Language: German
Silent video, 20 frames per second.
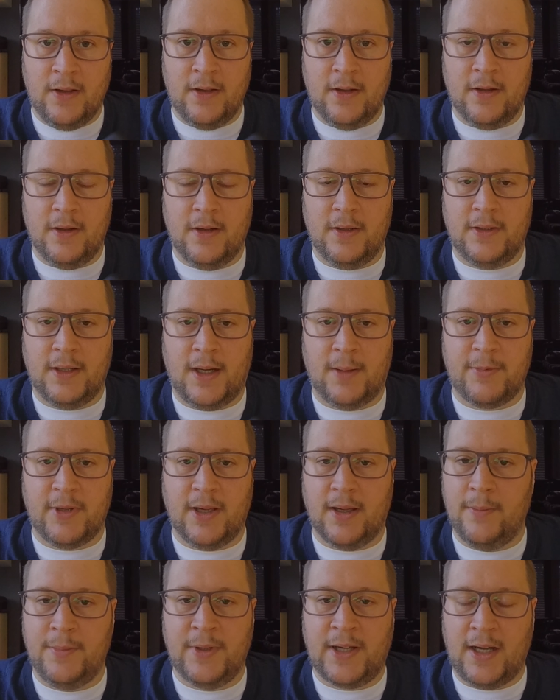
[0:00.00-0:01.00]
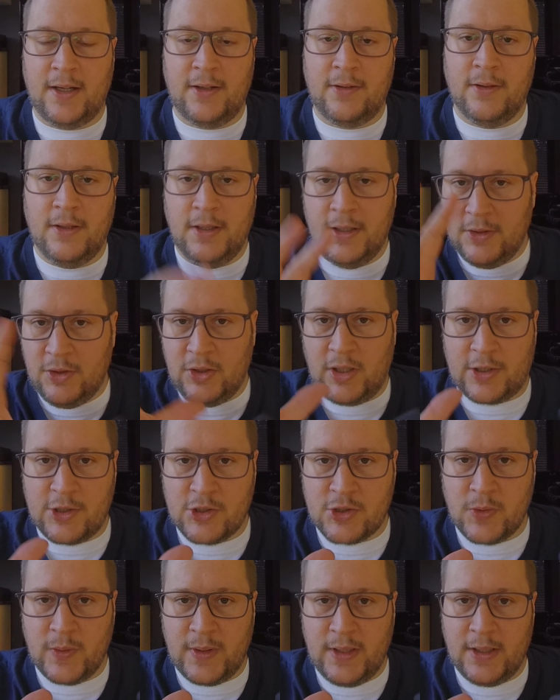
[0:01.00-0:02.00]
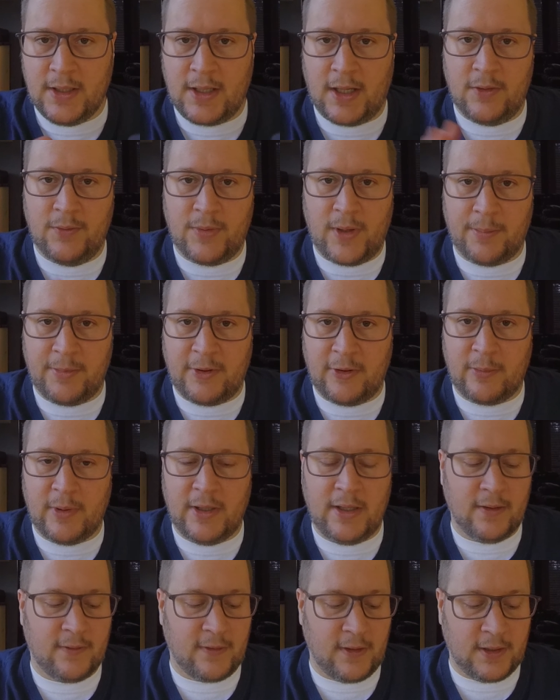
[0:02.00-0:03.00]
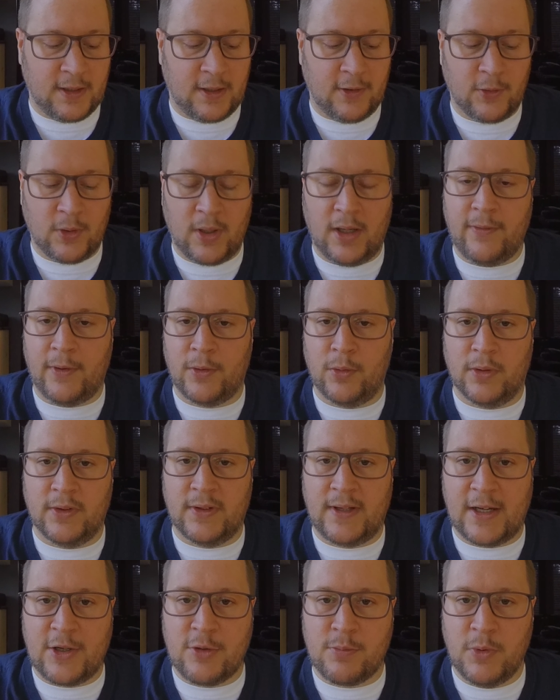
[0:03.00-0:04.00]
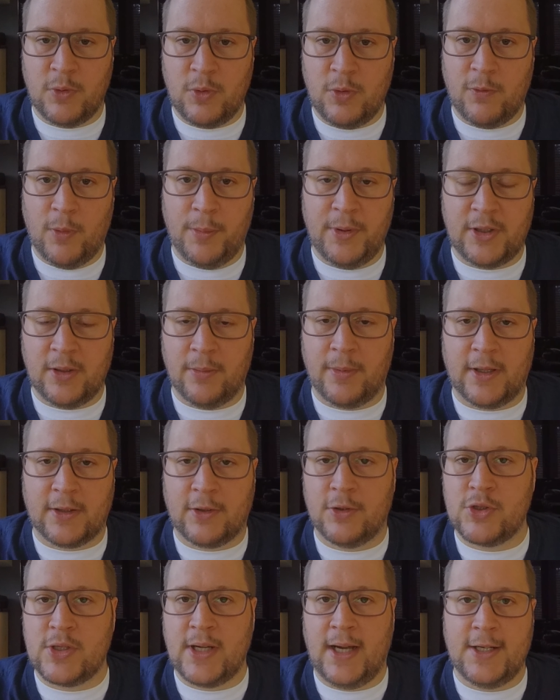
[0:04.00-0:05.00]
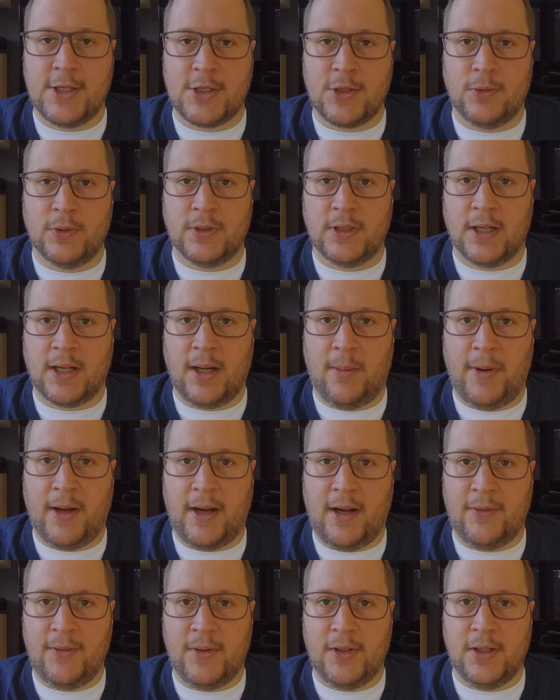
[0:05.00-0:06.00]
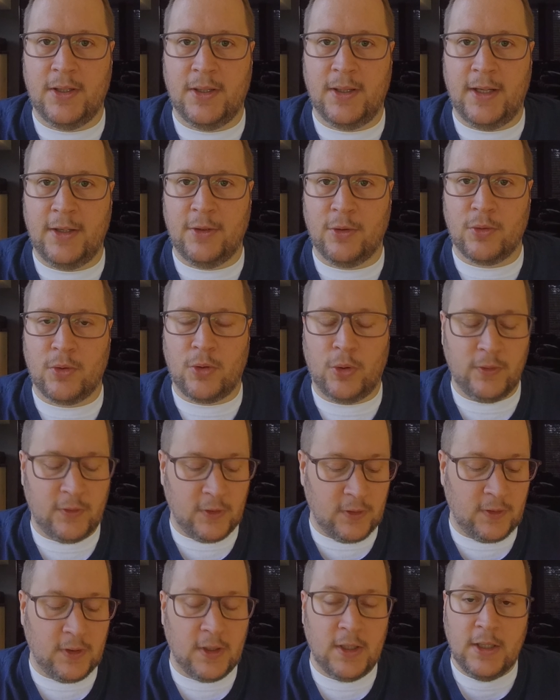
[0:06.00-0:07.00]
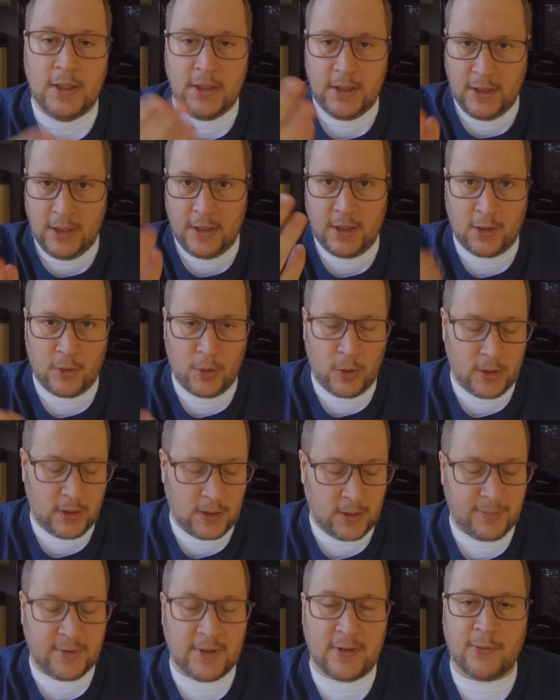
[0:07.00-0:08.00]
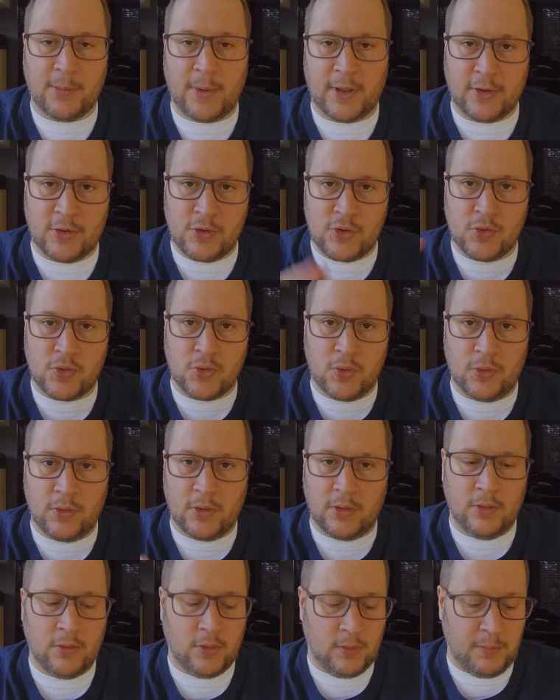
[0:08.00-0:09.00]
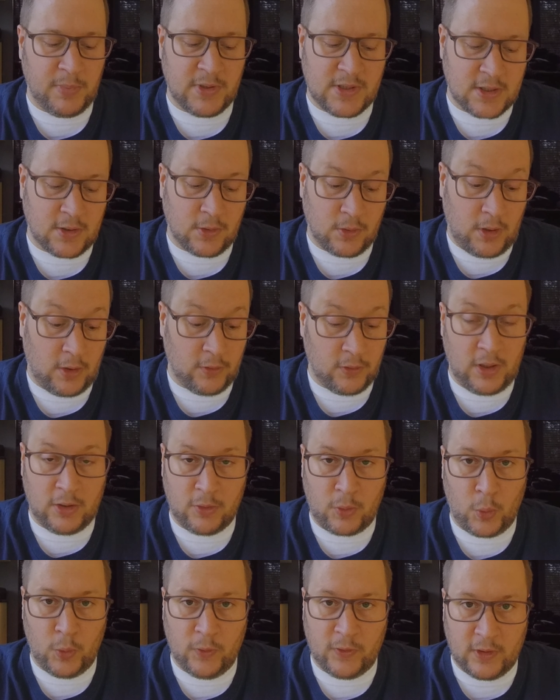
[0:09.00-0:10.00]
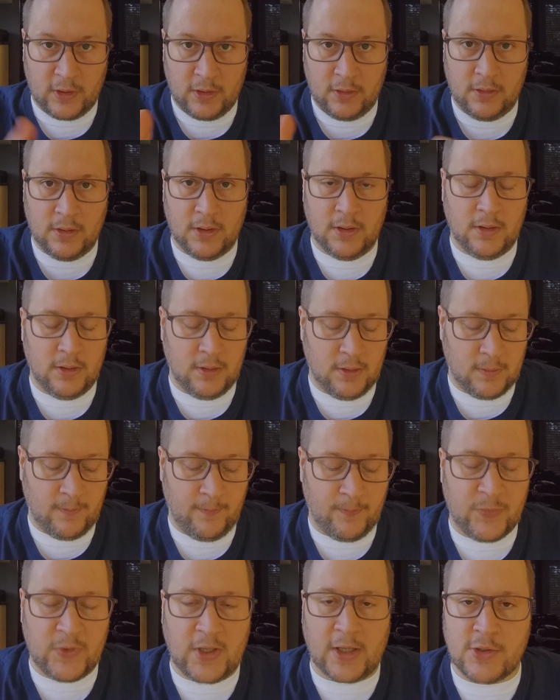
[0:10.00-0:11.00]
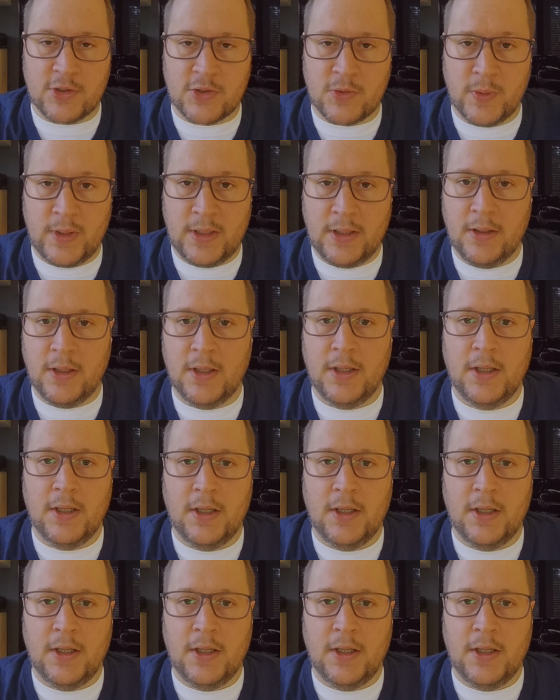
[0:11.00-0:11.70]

Äh, da habt ihr eben kein Touchscreen, kein Farbdisplay etc., sondern einfach nur ein Textmenü, womit ihr praktisch die Einstellung der Kamera äh, ändern konntet. In der neuen habt ihr jetzt praktisch einen schönen, bisschen größeren äh, Touchscreen.